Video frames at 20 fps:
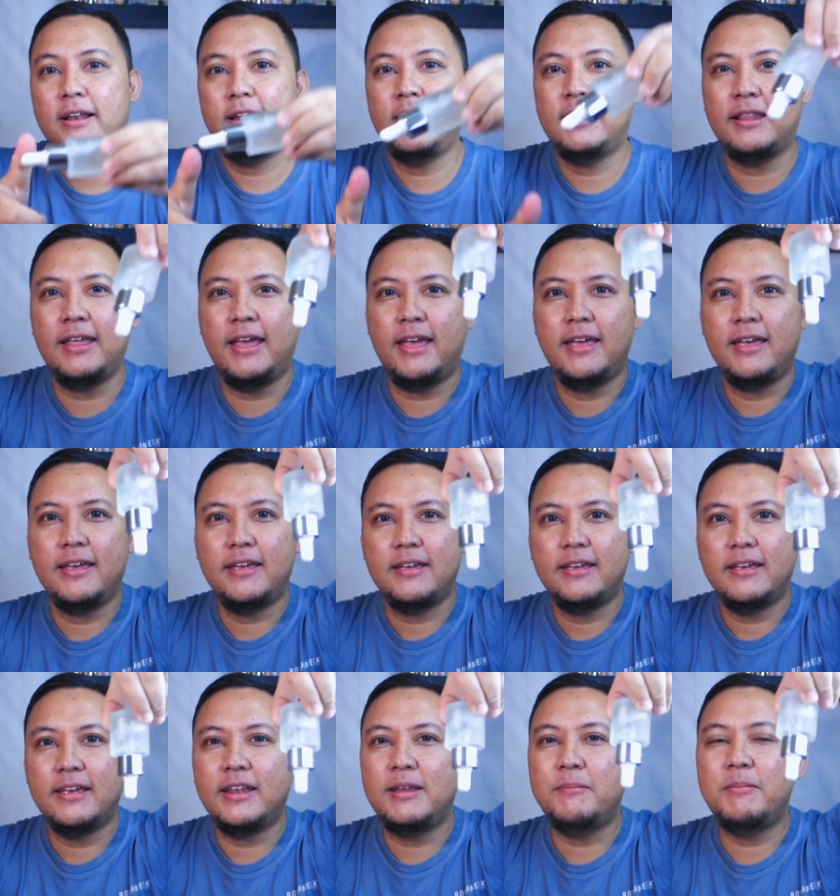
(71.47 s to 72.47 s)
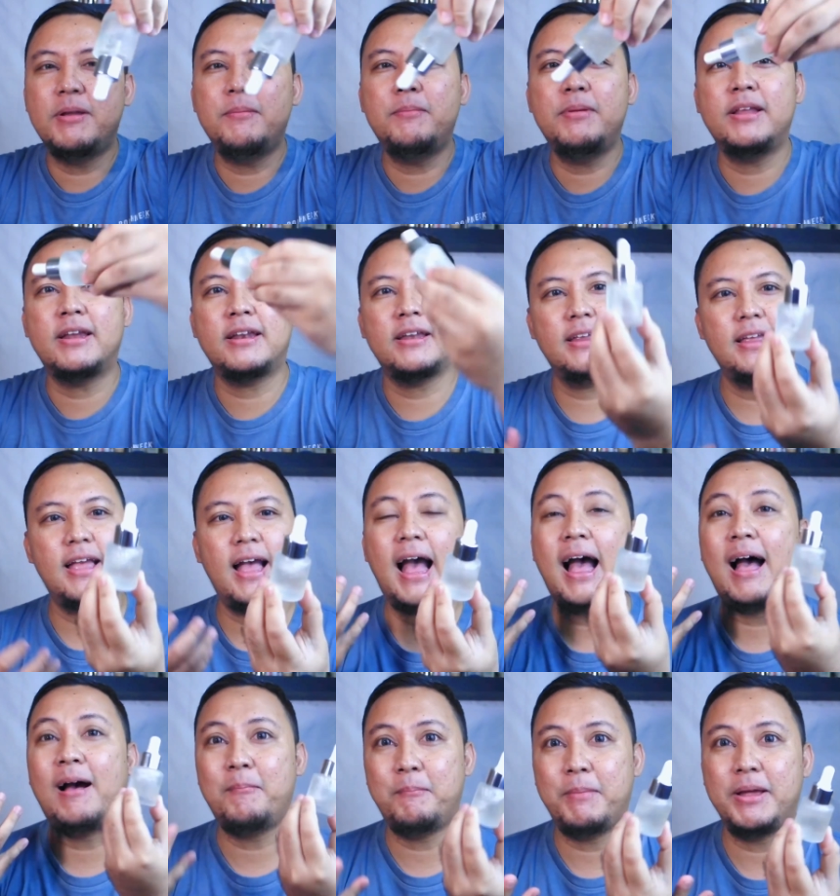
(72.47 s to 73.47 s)
lihat deh dia bener-bener
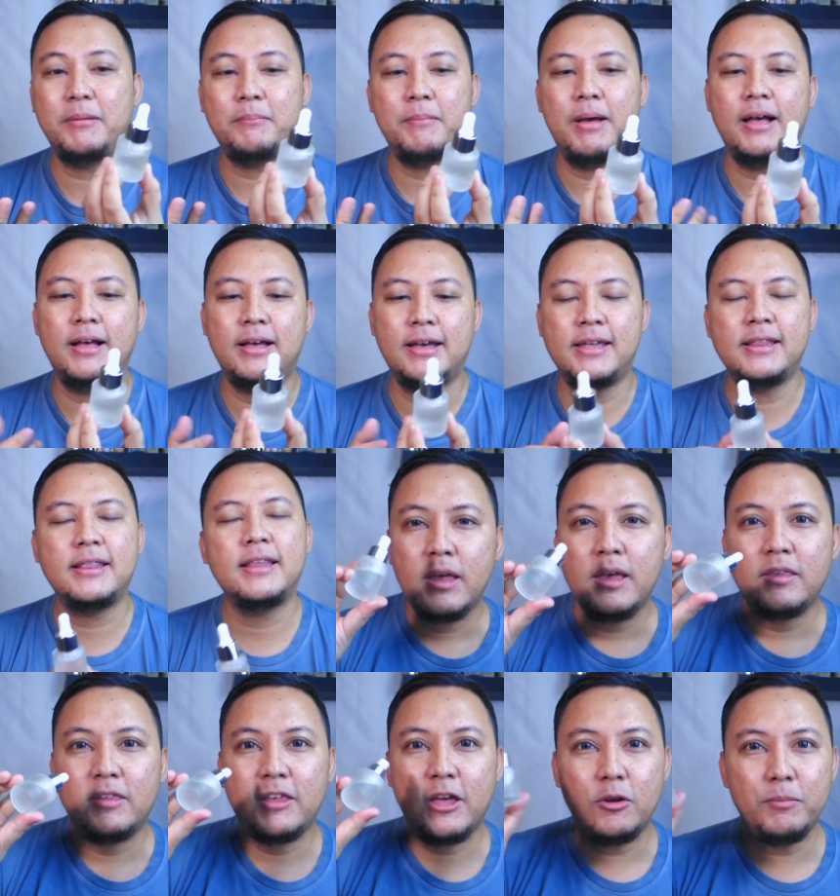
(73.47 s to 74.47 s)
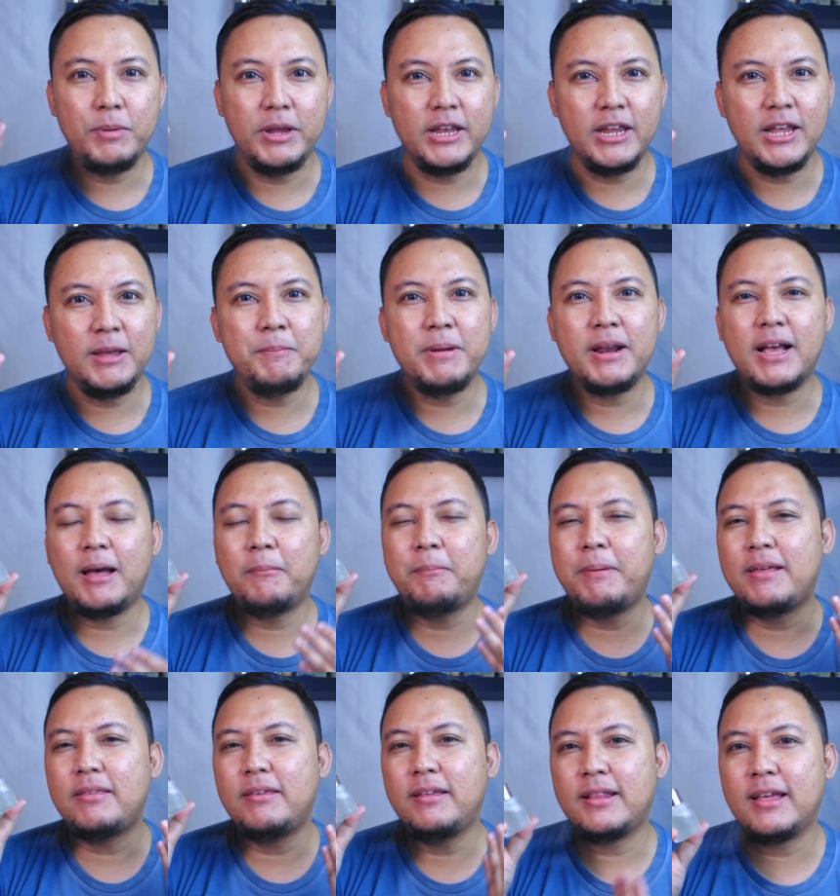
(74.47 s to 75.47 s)
aman banget serum ini
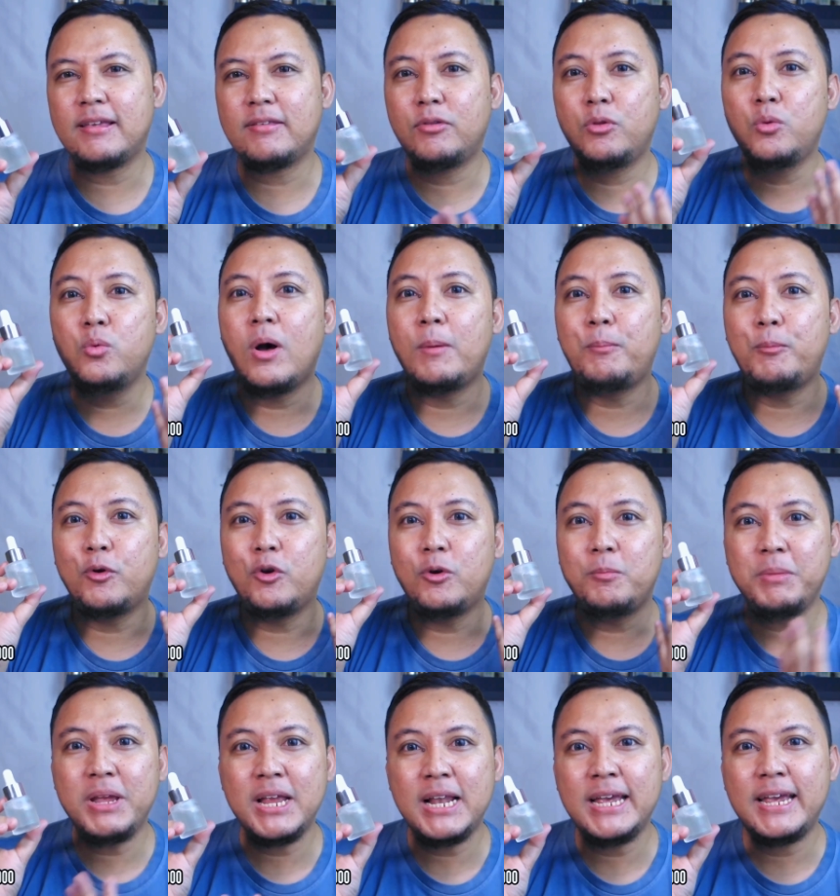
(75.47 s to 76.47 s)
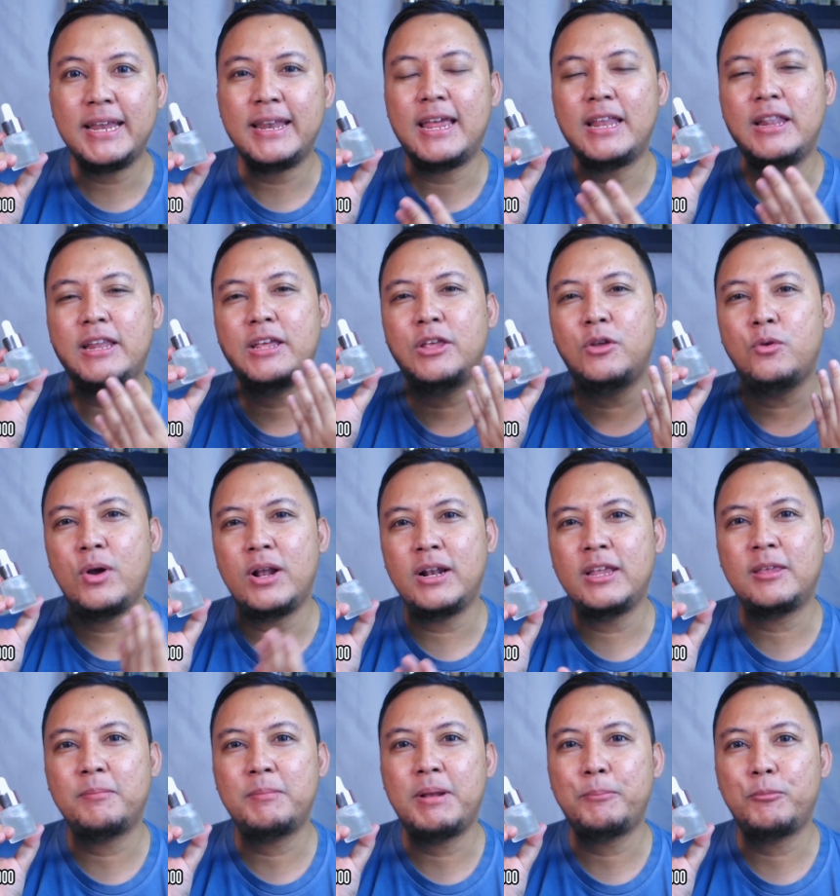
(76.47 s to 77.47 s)
berkapasitas 20 mili dan dijual
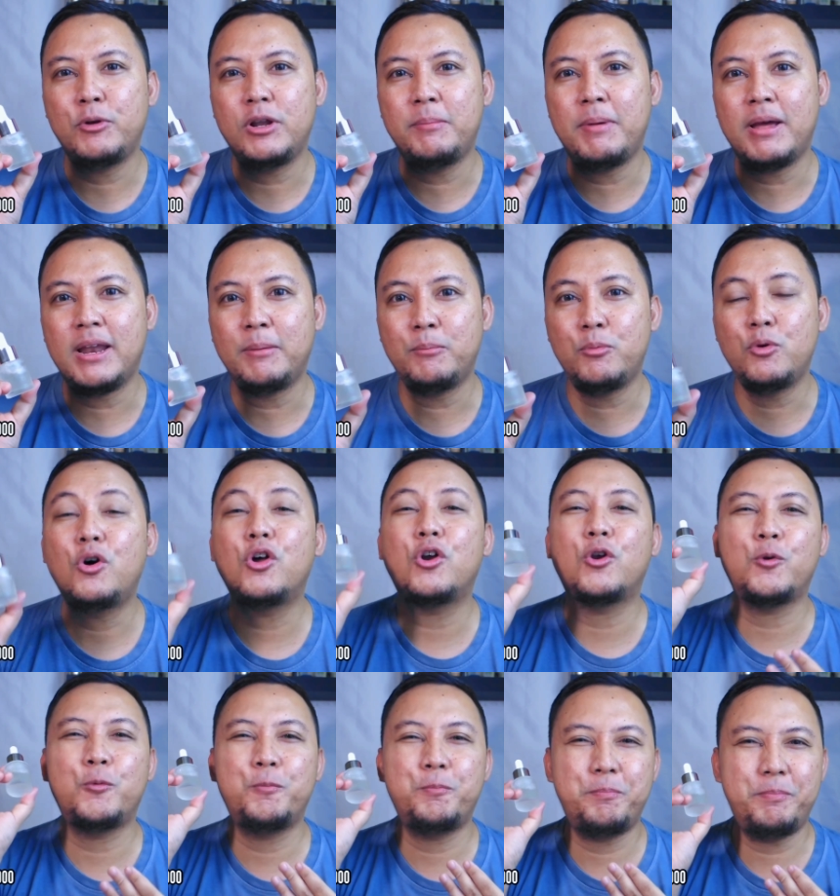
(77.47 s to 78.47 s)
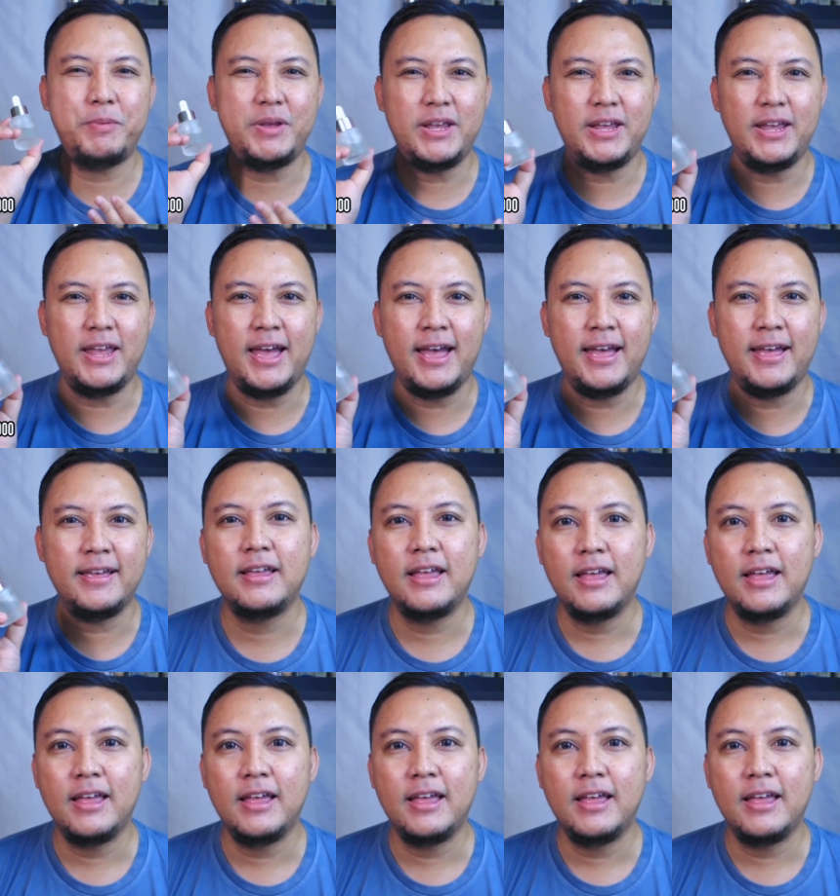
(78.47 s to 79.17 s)
di 95.000 rupiah